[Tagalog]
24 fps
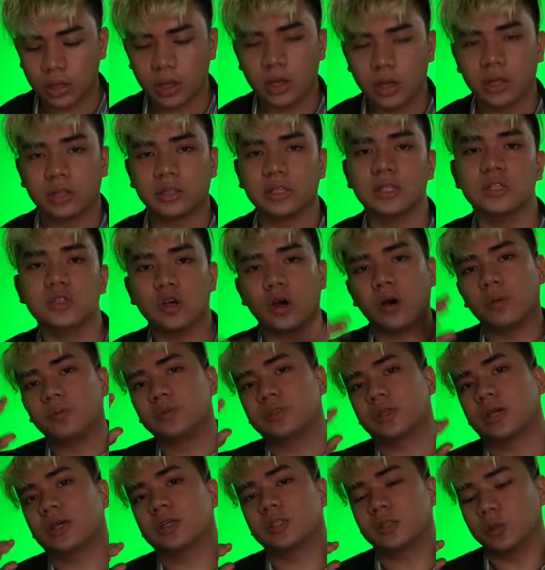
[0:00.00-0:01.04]
these
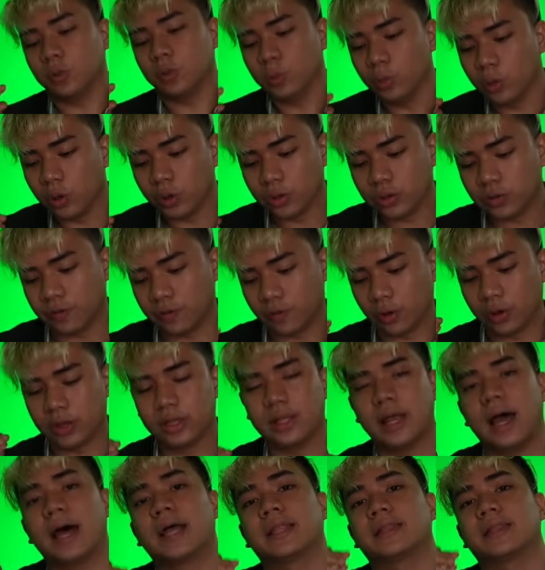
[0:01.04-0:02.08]
objects won't fall
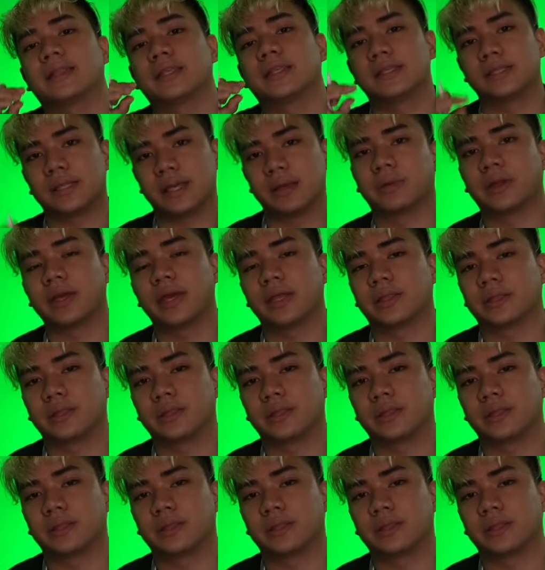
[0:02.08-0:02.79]
at the same rate.